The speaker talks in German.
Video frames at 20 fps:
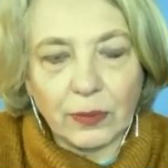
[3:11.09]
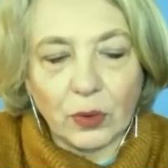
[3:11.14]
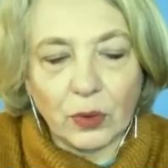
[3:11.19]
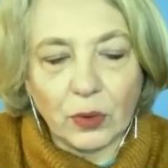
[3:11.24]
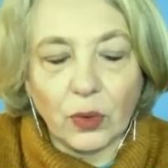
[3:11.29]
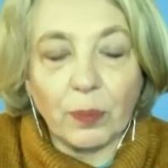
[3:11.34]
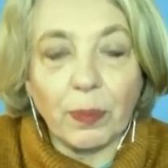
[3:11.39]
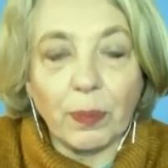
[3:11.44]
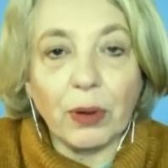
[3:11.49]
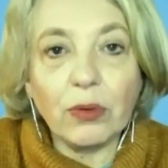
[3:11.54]
So,
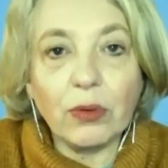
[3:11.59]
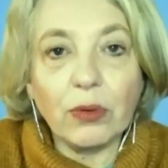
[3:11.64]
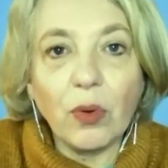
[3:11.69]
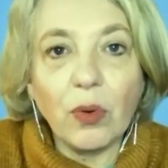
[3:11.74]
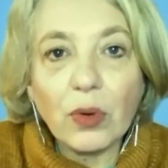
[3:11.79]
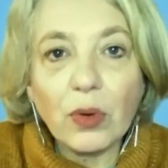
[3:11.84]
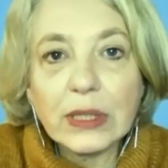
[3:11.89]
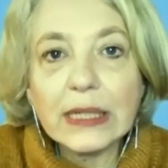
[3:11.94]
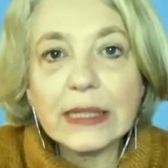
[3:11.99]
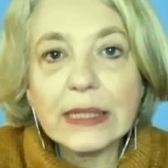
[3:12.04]
und bei uns
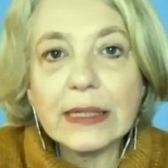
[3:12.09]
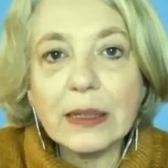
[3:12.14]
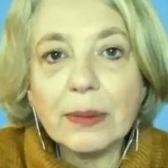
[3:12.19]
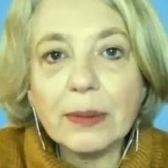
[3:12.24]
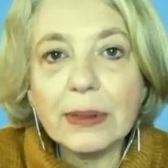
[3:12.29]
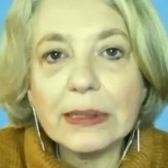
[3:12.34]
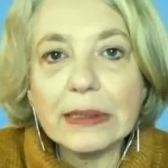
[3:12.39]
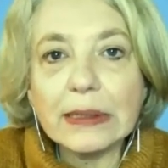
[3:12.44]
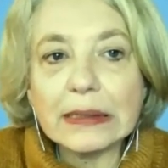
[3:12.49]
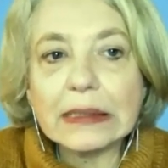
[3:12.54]

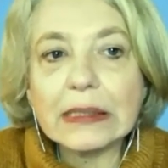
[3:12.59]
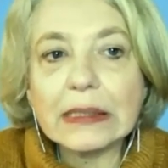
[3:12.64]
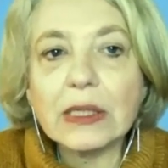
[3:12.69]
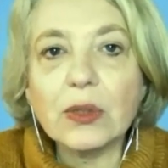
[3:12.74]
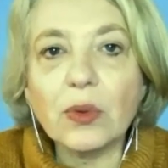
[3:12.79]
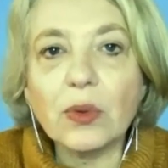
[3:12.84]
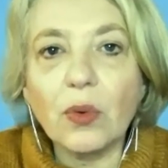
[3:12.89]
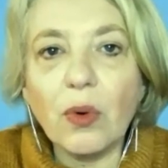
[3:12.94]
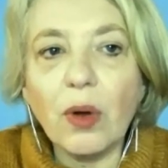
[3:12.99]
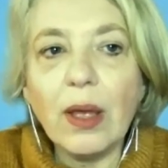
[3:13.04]
Hochsensiblen ist es
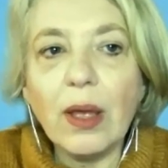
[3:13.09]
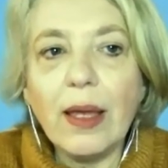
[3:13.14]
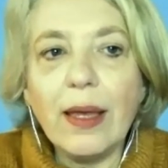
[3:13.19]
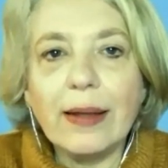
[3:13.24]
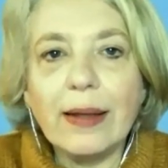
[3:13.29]
so,